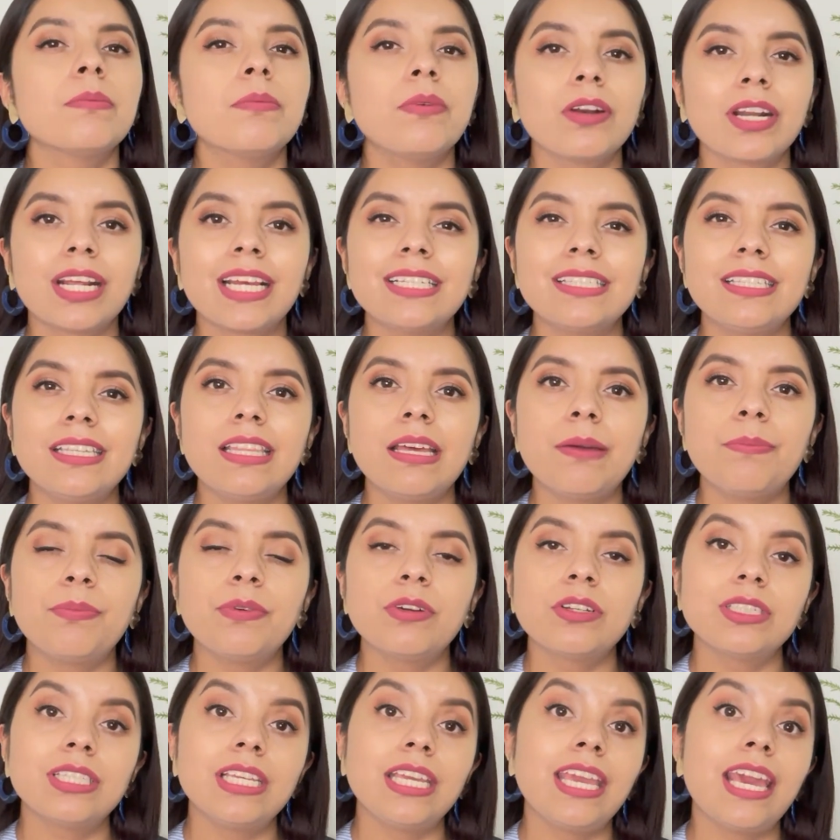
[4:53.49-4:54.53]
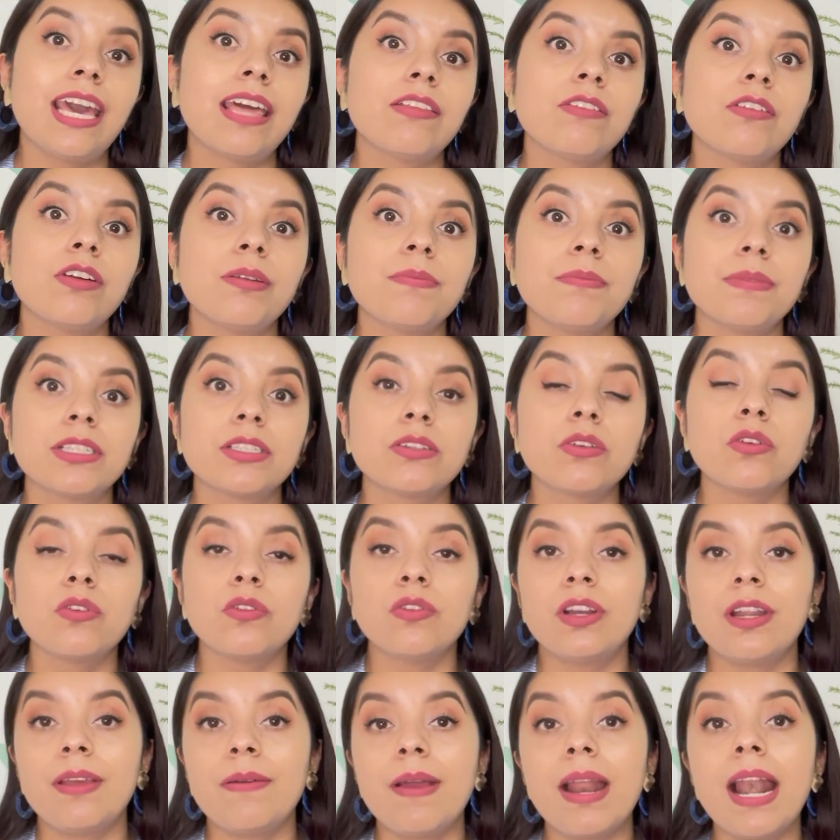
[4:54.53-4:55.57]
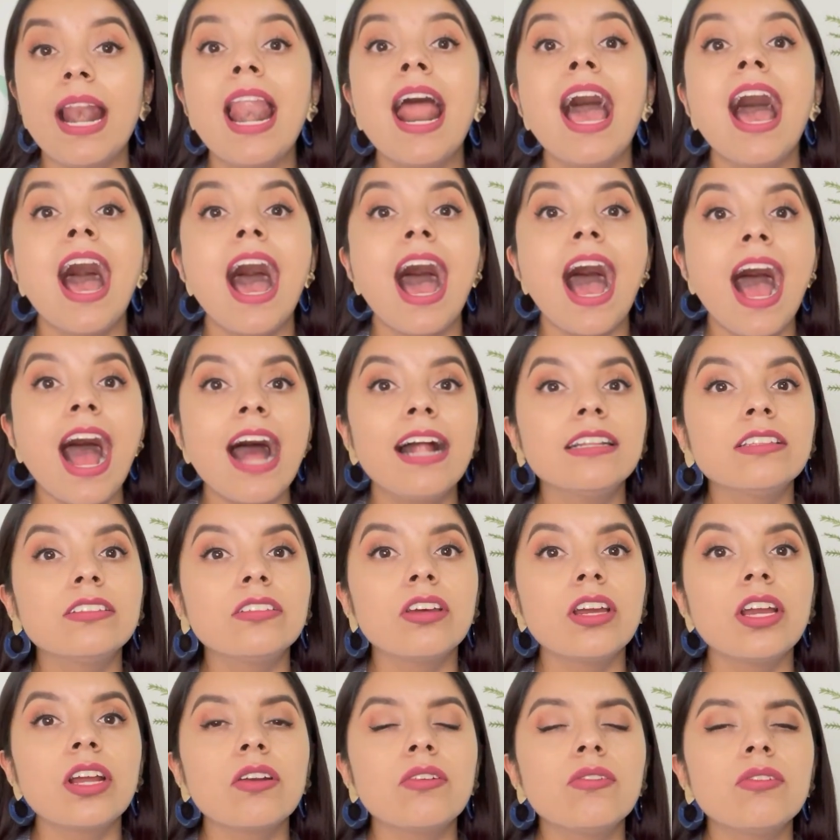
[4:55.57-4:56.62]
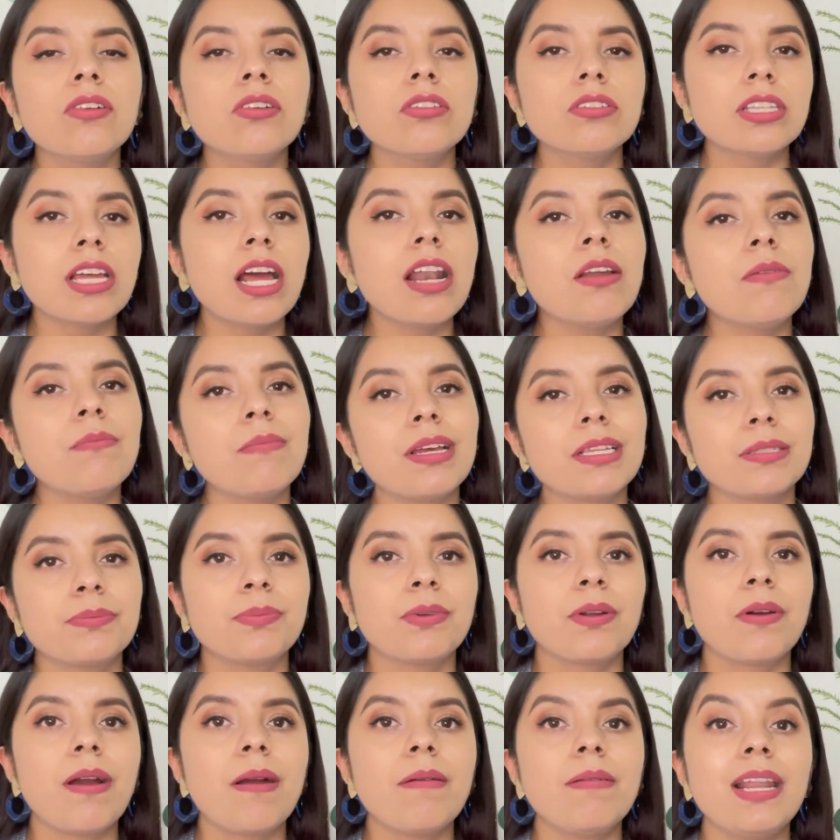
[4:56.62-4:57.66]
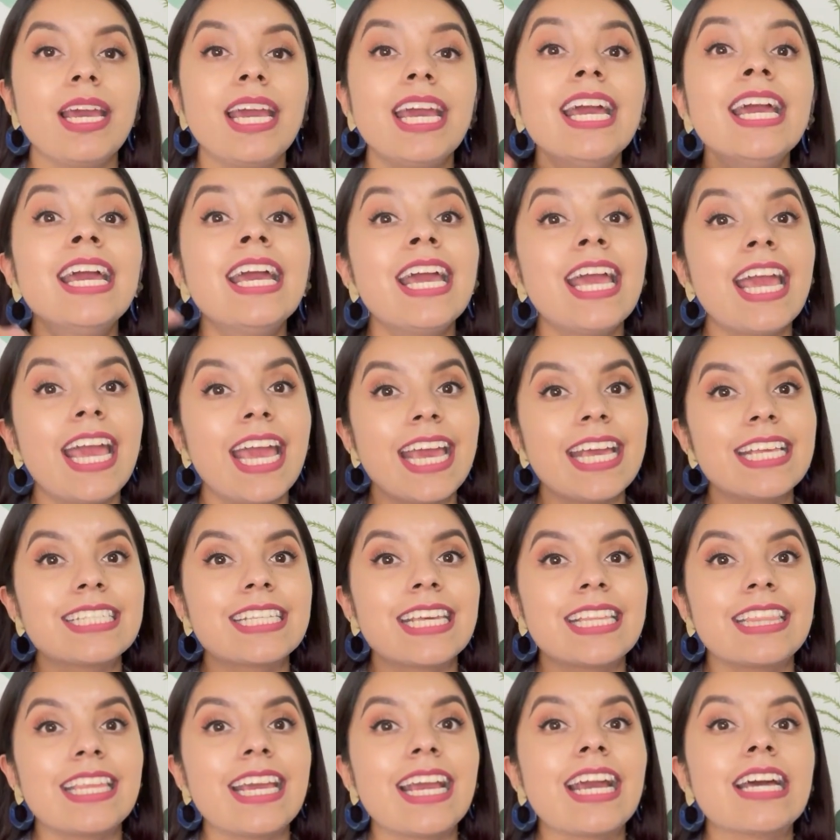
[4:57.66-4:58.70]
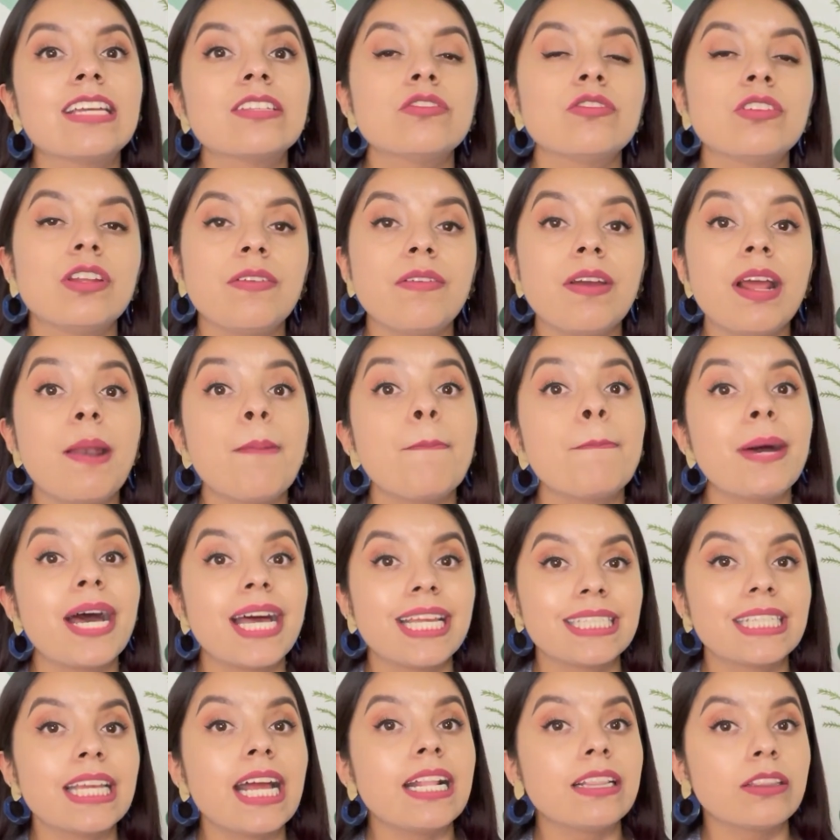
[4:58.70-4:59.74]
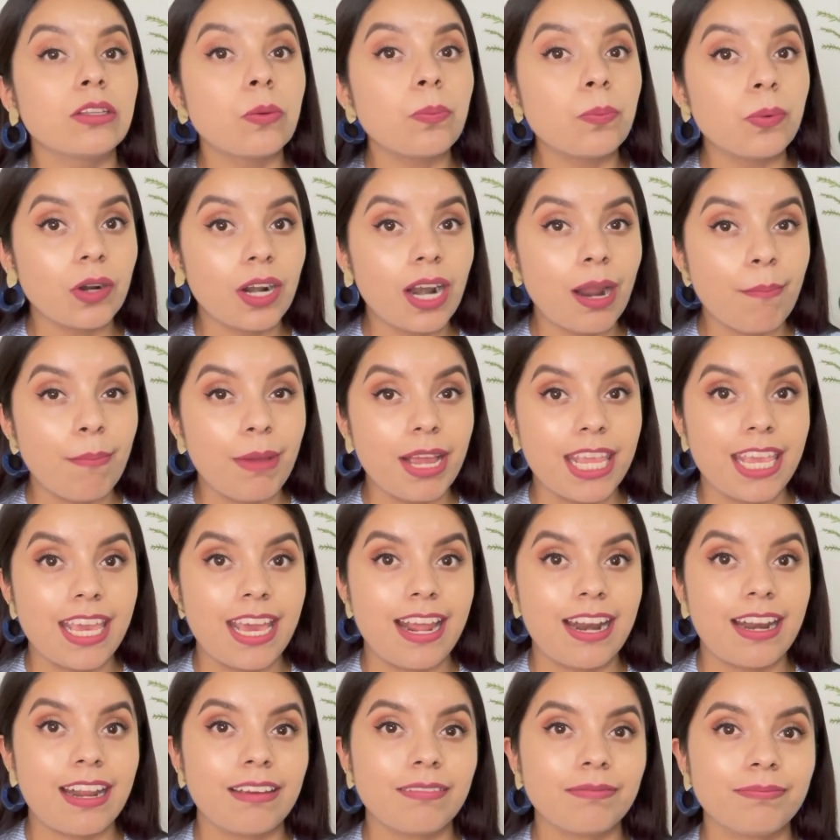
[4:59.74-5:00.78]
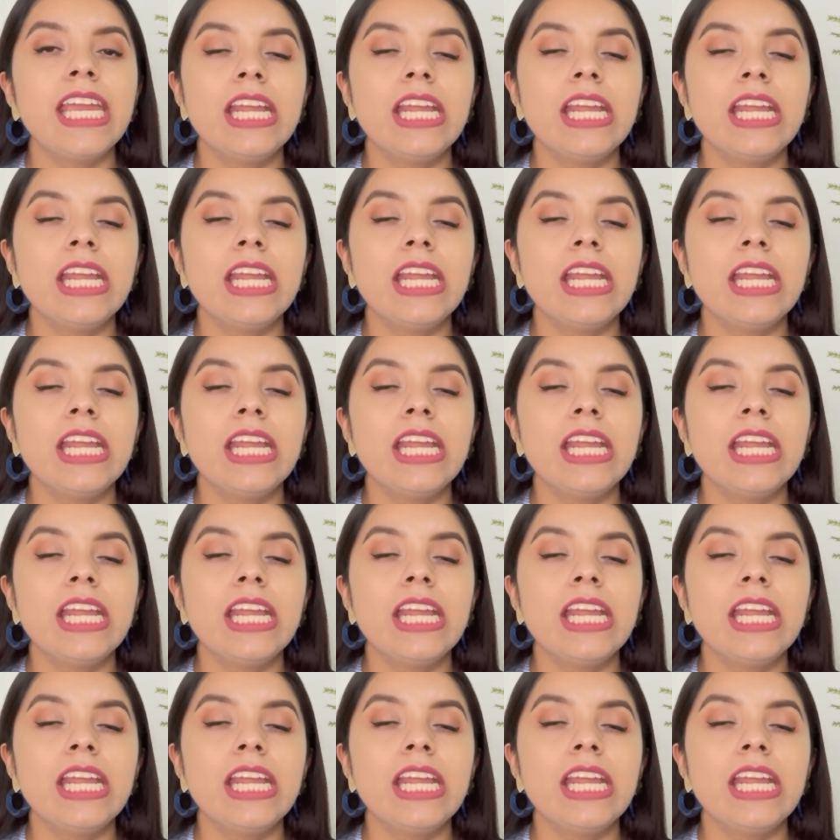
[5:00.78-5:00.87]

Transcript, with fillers: Porque si de por sí ya duermes con un nivel alto de glucosa, lo más probable es que tengas un nivel más alto por la mañana.